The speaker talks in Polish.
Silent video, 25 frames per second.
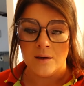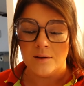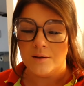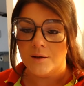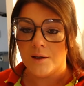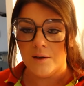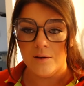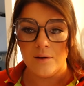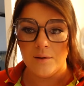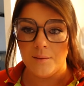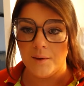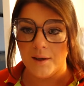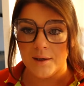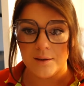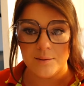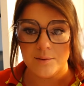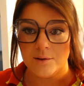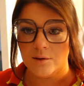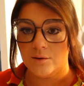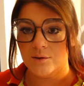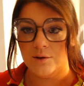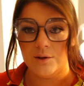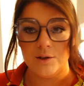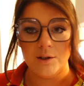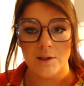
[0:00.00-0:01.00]
Nie wiem jak
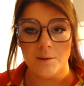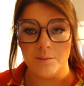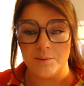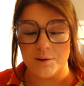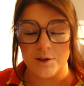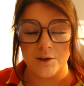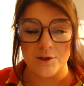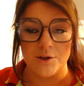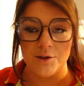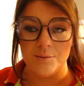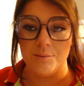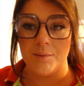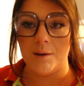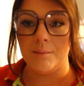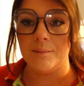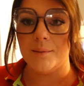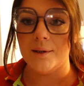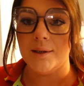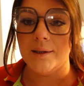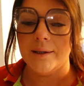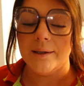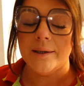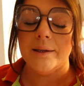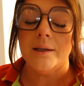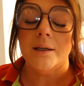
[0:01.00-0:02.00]
to dzisiaj przetrzymam.
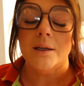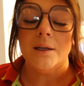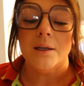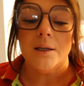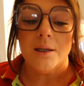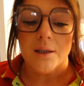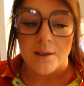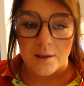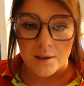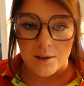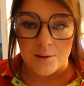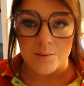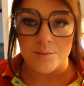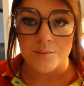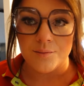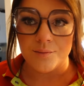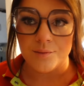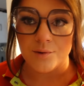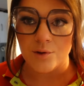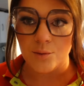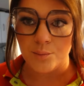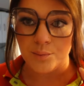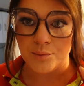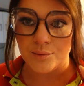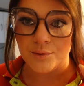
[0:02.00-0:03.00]

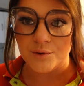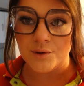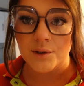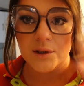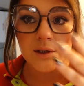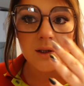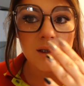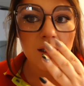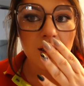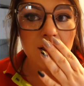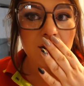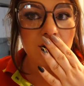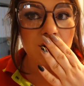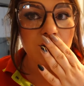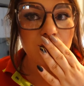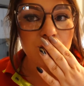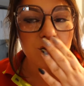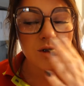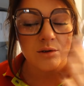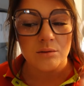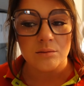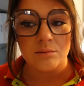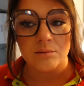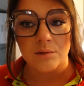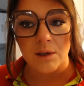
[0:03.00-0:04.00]
Do później kochani.
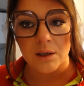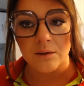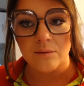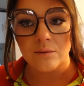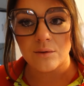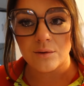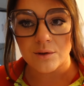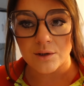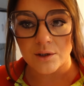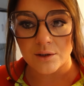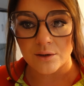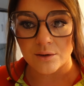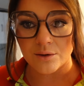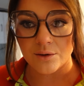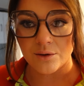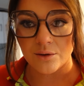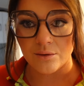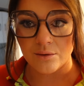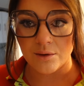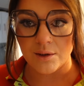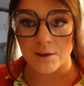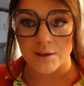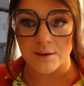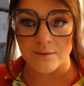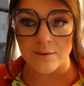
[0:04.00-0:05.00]
Jak wrócę to się
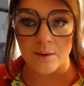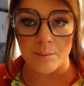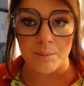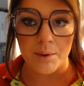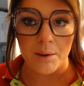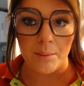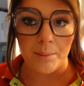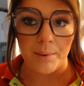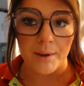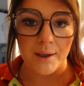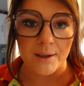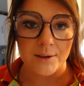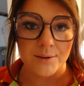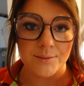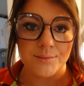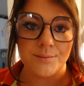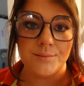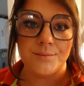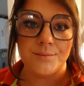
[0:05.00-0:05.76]
odezwę. Papa. Pa.